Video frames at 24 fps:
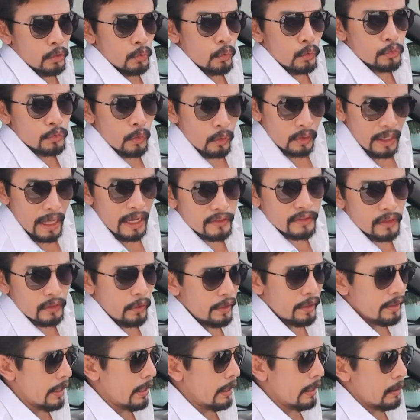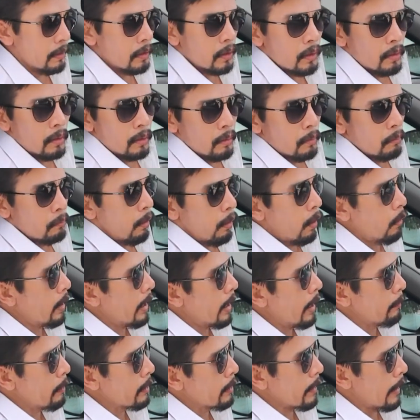ดูช่วงล่างสักหน่อยนะฮะเพราะ
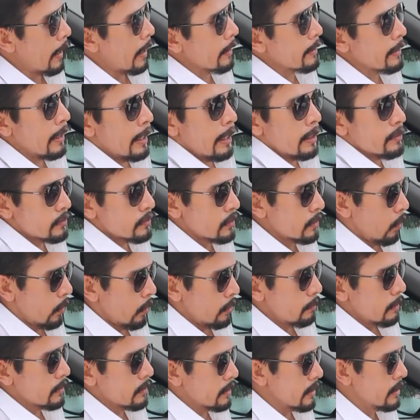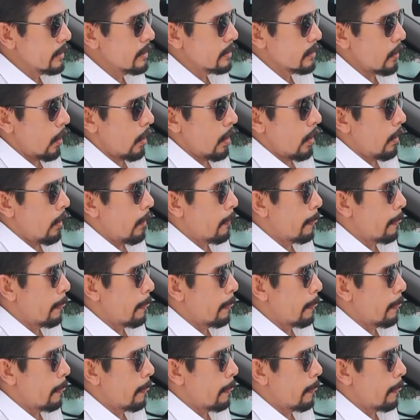ว่าบางครั้งนะฮะซื้อรถบางทีก็